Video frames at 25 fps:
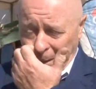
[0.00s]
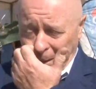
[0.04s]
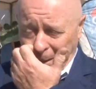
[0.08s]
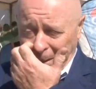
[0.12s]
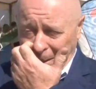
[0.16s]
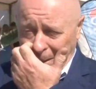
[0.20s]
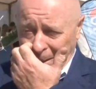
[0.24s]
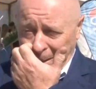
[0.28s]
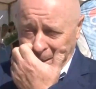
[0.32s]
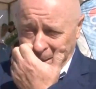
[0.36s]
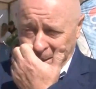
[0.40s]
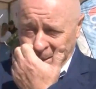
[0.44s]
lo
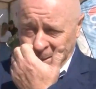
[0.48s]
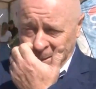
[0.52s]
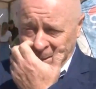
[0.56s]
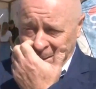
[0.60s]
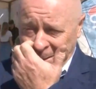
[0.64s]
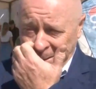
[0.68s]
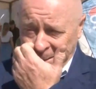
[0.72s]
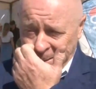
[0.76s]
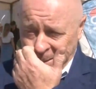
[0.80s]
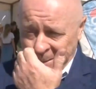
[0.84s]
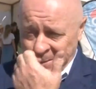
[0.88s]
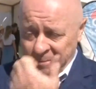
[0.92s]
puede
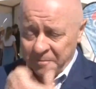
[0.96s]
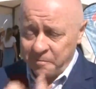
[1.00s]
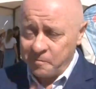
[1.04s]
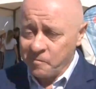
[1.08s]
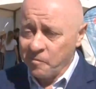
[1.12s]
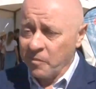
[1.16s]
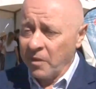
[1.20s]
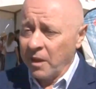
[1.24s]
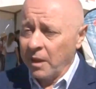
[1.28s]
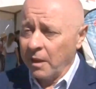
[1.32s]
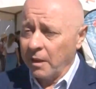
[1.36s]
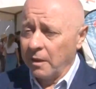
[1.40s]
solucionar,
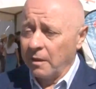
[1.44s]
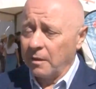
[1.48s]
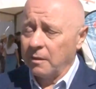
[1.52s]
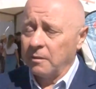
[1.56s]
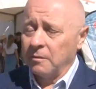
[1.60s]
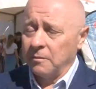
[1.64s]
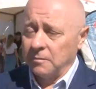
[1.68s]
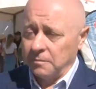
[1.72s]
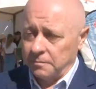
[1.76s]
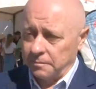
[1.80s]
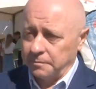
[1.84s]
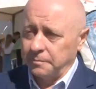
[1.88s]
nadie lo
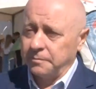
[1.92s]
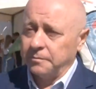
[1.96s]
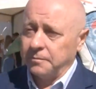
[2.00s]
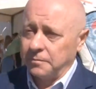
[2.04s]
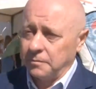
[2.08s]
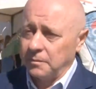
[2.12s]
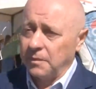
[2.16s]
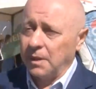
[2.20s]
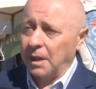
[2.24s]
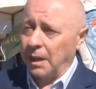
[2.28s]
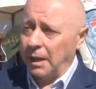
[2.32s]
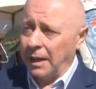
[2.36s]
resuelve.
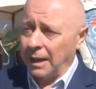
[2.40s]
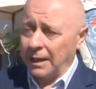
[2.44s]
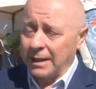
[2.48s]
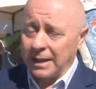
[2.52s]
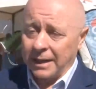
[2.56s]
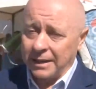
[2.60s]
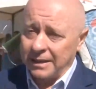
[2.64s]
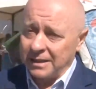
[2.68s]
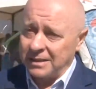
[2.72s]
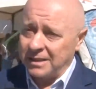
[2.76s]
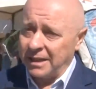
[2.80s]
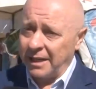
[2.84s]
Las
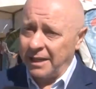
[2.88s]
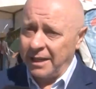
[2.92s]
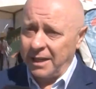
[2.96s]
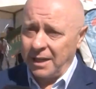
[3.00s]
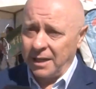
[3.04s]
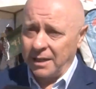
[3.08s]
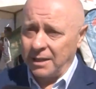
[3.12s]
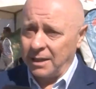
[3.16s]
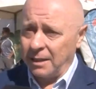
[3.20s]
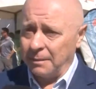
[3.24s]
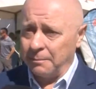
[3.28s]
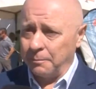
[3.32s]

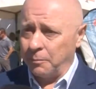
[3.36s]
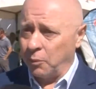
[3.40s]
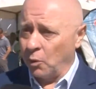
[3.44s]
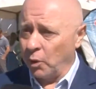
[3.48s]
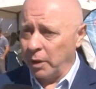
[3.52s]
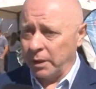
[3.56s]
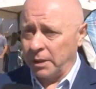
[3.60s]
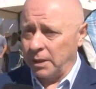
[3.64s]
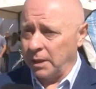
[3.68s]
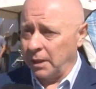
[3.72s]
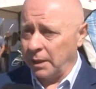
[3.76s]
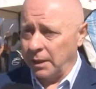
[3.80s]
carnicerías están
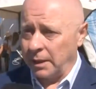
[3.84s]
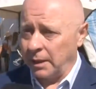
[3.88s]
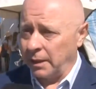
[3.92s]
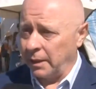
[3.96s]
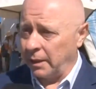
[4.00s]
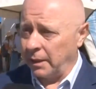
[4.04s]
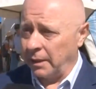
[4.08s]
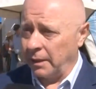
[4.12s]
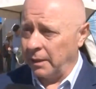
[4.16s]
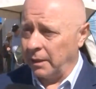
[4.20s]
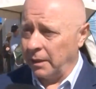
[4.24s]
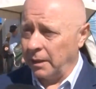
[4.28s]
puestas
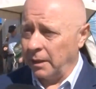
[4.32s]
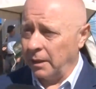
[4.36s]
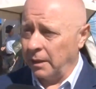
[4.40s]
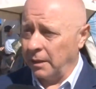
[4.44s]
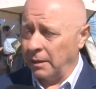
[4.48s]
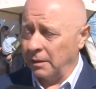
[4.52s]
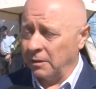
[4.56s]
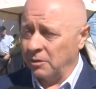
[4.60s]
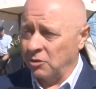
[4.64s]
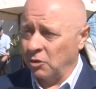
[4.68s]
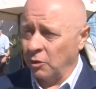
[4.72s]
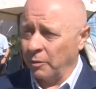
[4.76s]

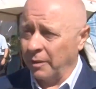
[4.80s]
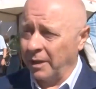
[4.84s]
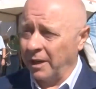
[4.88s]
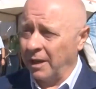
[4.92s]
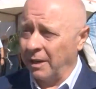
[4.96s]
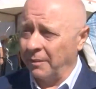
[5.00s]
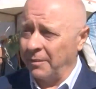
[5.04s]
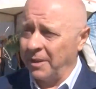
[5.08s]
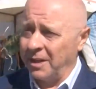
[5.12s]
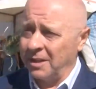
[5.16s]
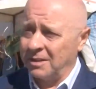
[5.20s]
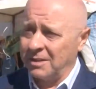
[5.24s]
sobre
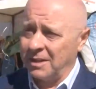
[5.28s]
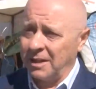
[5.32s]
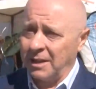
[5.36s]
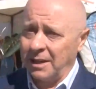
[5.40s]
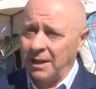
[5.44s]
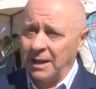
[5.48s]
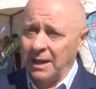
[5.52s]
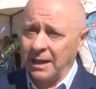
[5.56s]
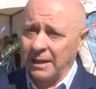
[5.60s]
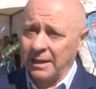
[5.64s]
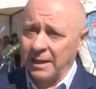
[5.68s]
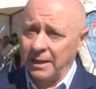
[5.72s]
la mesa,
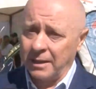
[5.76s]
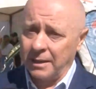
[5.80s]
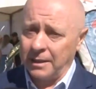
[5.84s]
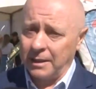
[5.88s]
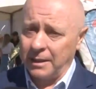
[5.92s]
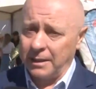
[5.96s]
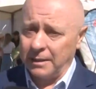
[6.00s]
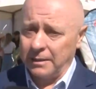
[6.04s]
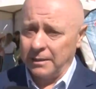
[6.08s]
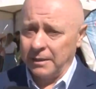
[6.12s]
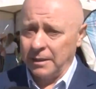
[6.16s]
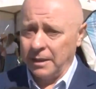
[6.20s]
en la
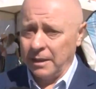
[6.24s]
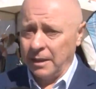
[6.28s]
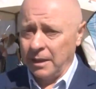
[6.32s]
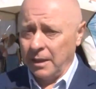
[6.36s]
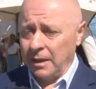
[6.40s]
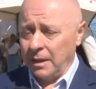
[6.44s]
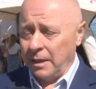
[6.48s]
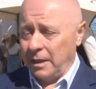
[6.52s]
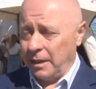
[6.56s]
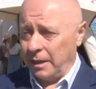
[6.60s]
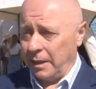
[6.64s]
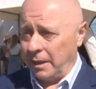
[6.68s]
agenda,
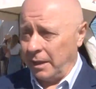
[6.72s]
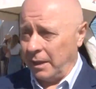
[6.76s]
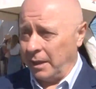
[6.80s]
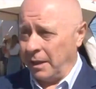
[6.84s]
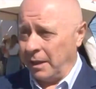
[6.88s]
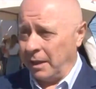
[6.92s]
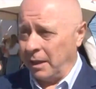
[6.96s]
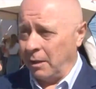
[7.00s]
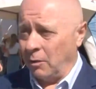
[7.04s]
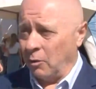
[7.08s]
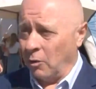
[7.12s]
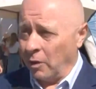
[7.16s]

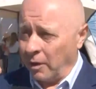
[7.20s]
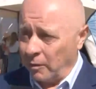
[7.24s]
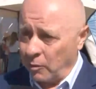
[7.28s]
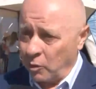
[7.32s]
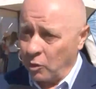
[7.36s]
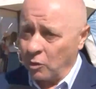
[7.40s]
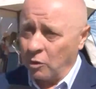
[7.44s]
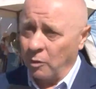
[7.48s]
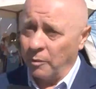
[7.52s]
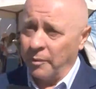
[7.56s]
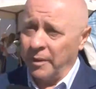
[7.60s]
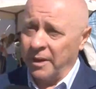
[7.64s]
eh, lo
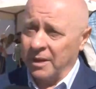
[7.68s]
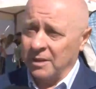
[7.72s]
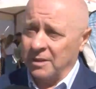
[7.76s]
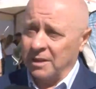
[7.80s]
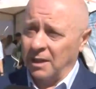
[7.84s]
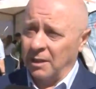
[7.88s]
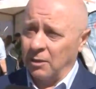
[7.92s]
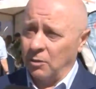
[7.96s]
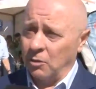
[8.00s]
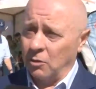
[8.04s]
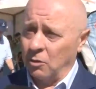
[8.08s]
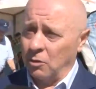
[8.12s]
hemos
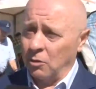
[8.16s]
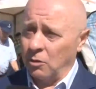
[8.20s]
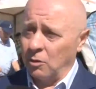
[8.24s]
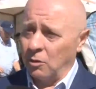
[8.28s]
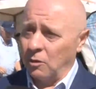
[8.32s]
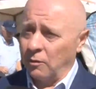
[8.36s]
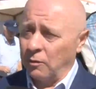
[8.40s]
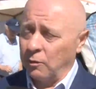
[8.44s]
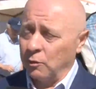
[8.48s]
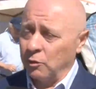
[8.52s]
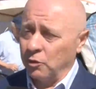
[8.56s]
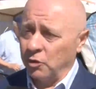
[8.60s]
conversado con
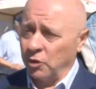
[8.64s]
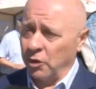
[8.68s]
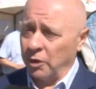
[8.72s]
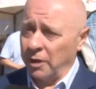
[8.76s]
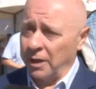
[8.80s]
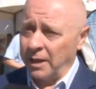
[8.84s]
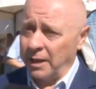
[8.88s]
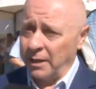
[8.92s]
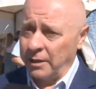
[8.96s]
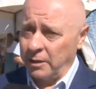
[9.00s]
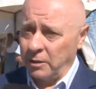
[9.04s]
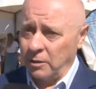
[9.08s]
los
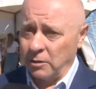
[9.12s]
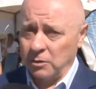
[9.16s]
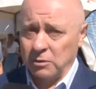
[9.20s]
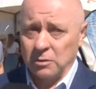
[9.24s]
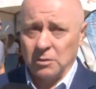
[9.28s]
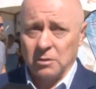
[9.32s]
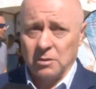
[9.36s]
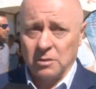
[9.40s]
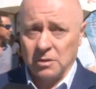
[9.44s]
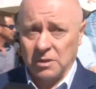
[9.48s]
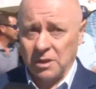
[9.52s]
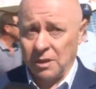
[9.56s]

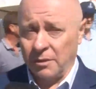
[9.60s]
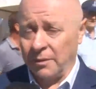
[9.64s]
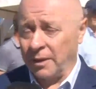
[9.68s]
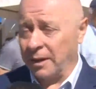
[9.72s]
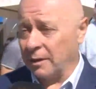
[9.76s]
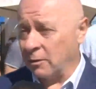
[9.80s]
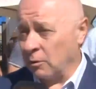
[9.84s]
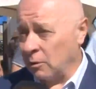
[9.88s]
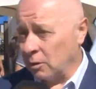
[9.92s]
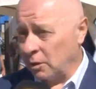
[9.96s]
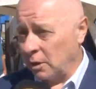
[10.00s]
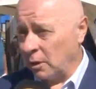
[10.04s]
funcionarios, se va
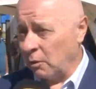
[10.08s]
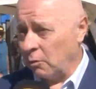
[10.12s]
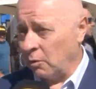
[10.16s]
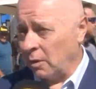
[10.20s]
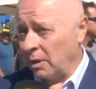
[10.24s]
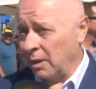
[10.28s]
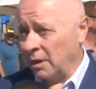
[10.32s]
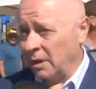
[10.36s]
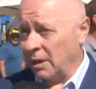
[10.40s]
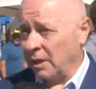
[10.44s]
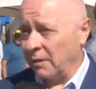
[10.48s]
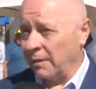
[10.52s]
a
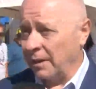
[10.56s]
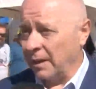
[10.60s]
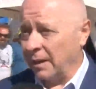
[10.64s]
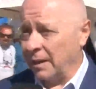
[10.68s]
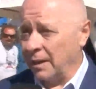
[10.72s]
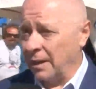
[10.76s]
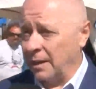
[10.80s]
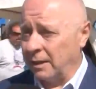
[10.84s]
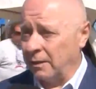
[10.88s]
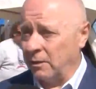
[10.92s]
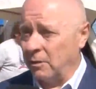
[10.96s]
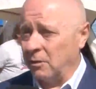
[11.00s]
continuar
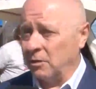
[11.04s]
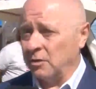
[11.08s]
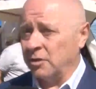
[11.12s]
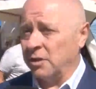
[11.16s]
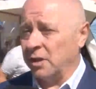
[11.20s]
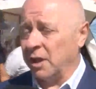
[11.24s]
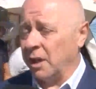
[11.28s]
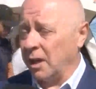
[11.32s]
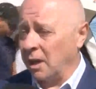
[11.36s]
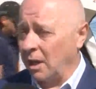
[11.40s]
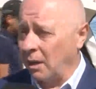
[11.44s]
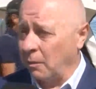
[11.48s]
trabajando,
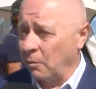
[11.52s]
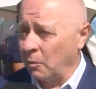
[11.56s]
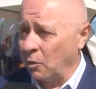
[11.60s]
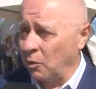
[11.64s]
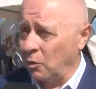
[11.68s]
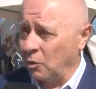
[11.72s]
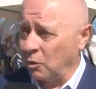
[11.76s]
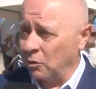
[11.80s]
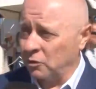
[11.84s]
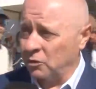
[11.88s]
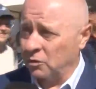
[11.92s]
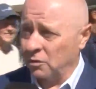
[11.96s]

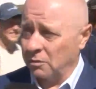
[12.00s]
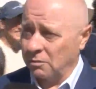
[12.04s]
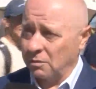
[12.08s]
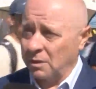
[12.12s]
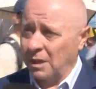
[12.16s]
seguimos